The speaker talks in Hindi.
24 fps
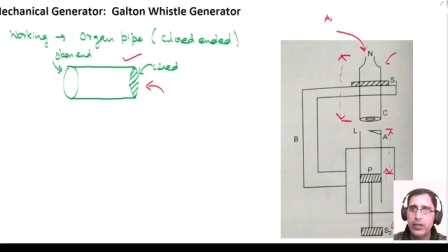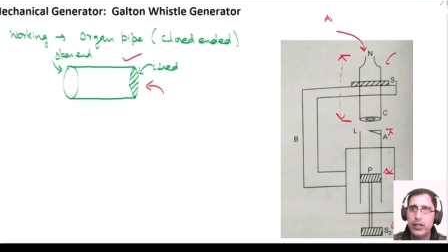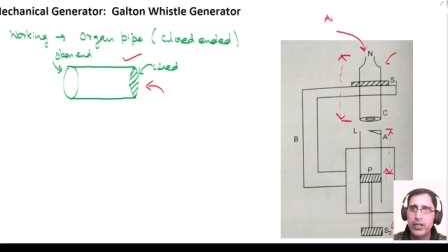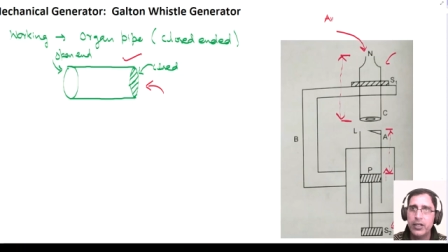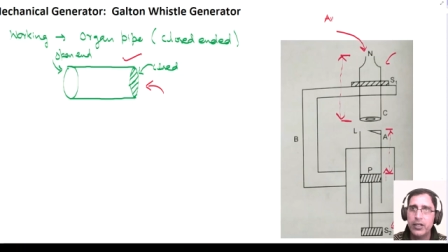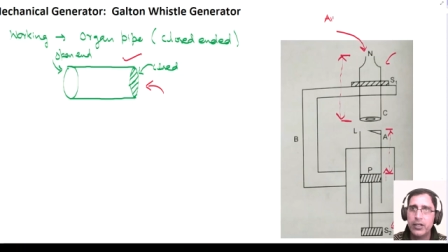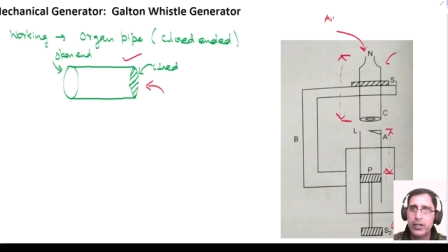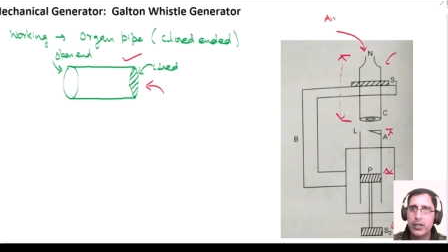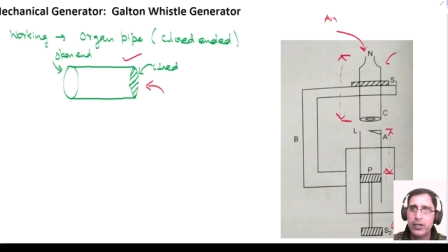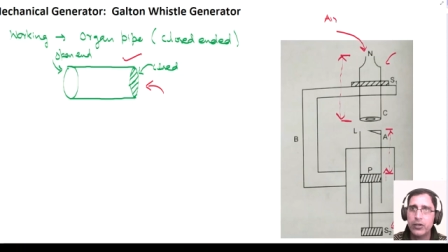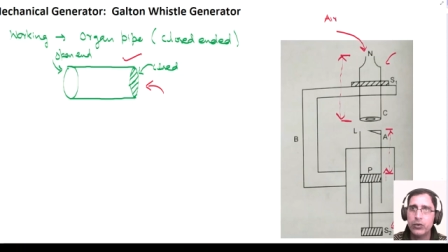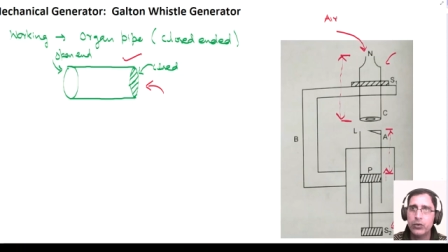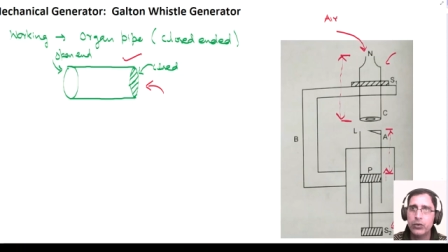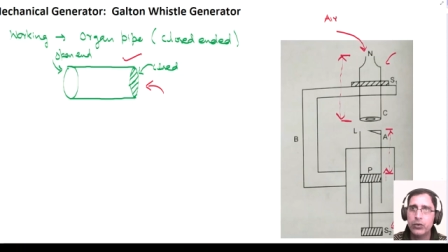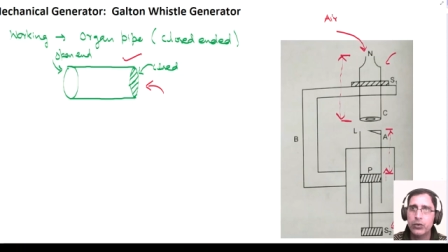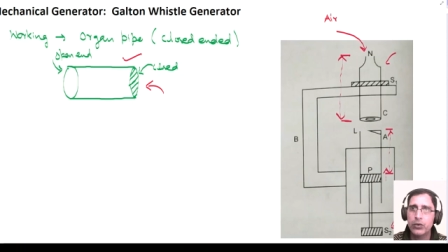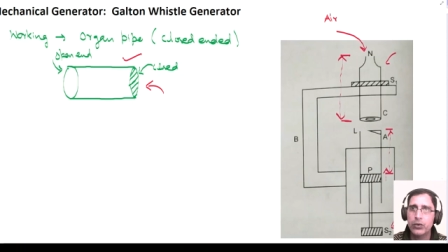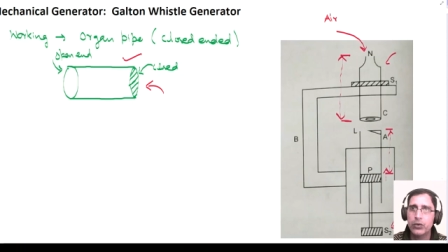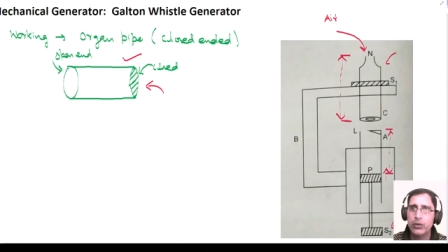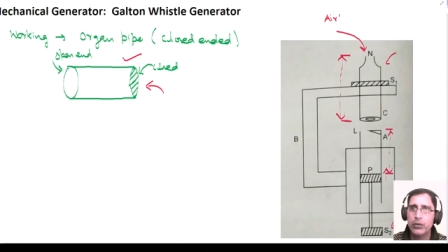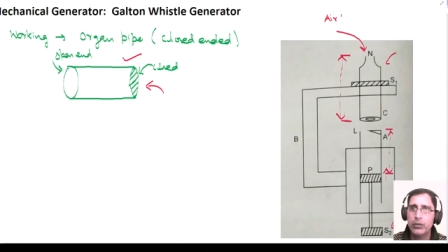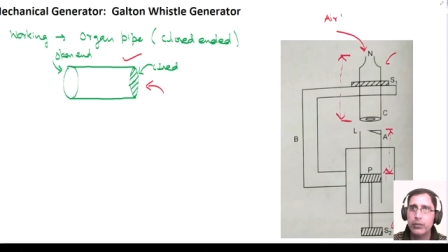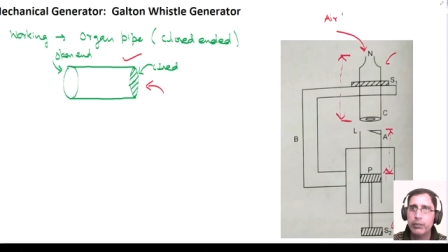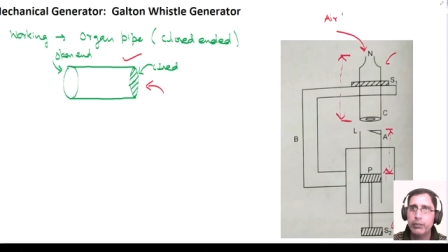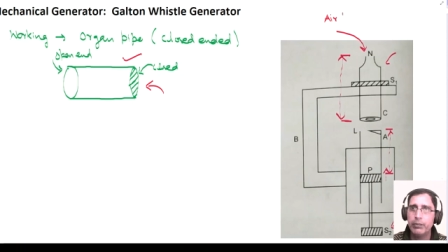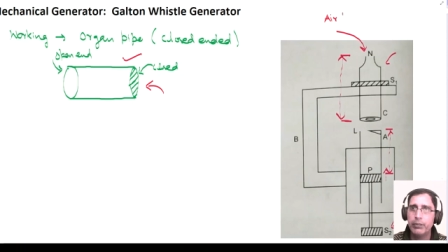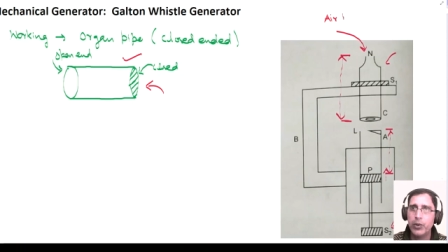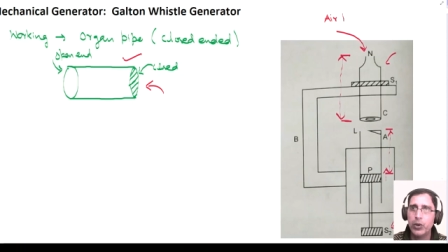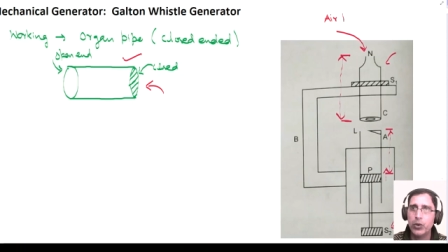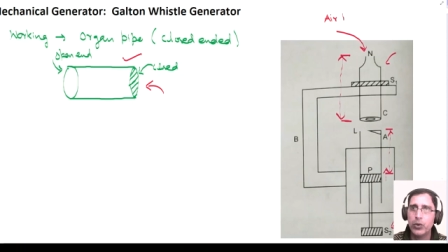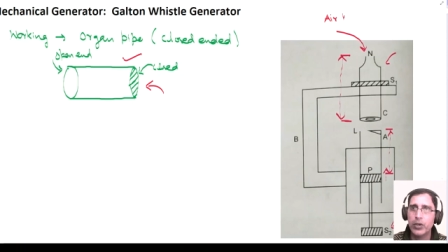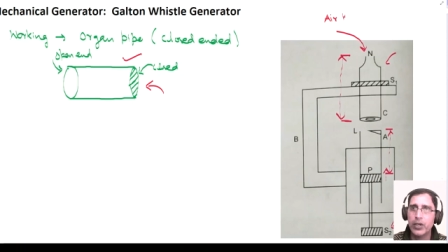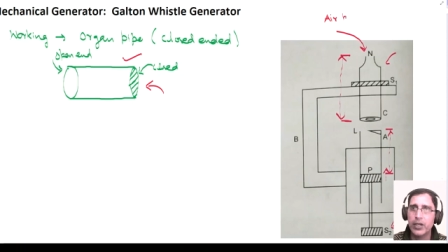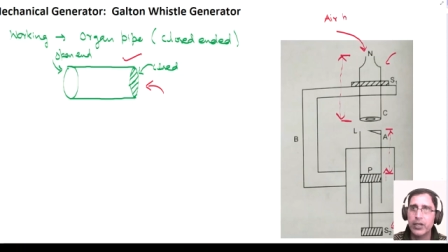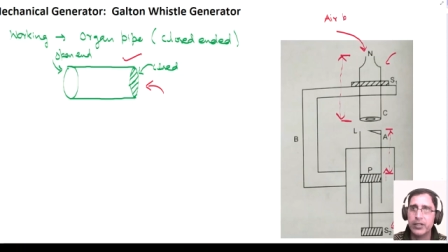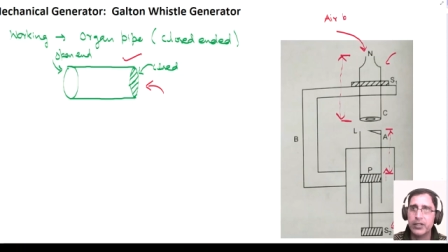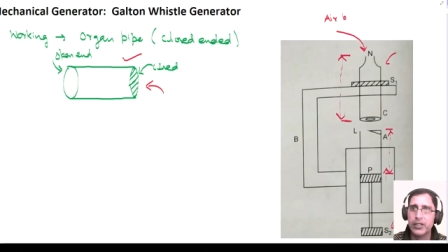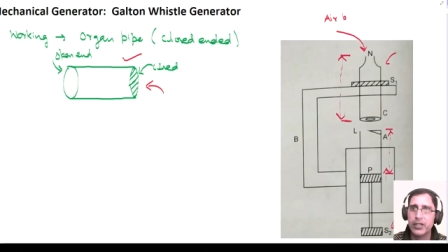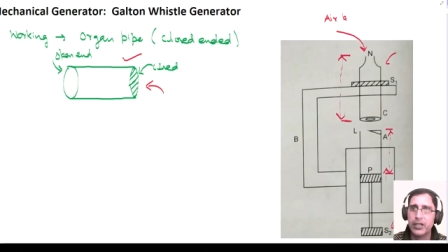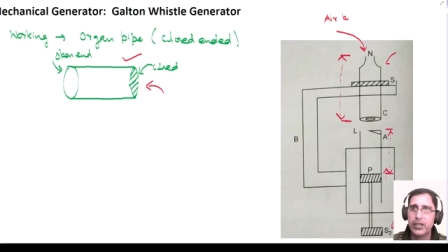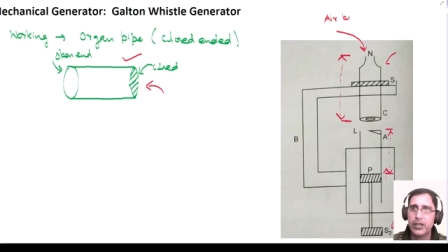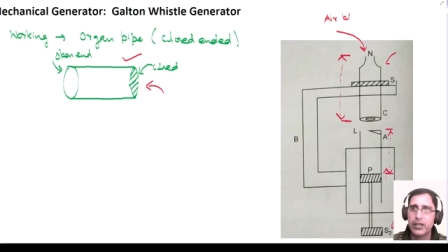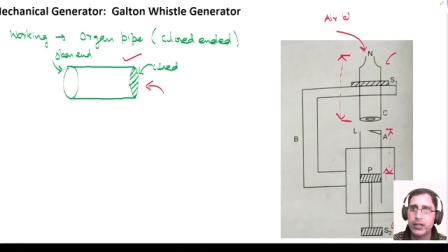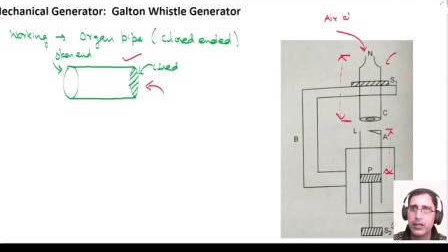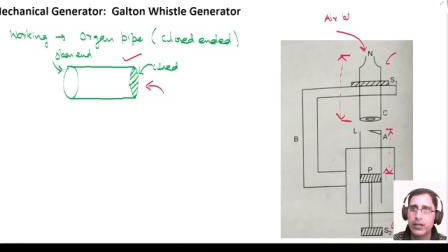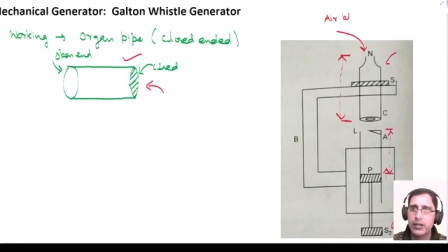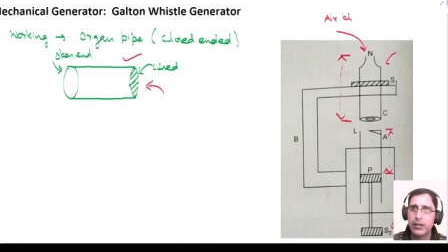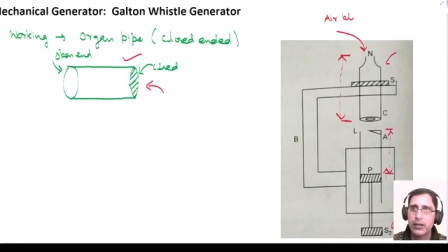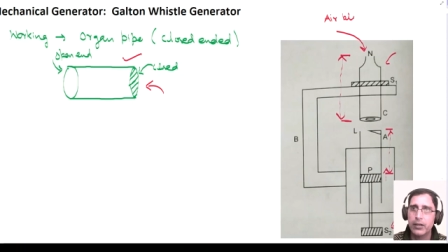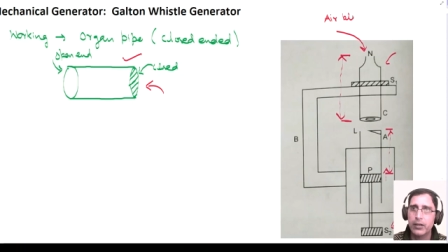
एयर को ब्लो करते हैं